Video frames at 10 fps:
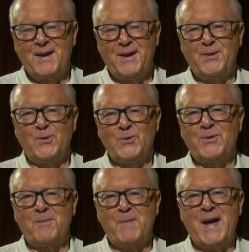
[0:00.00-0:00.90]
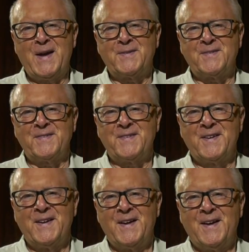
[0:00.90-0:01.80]
in unserem Herzen,
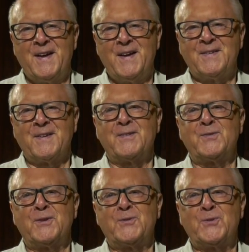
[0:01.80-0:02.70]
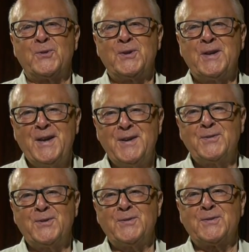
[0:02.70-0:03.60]
dass wir zu
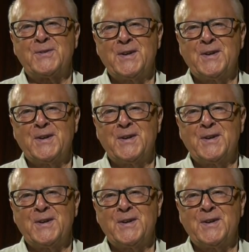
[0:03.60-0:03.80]
Jesus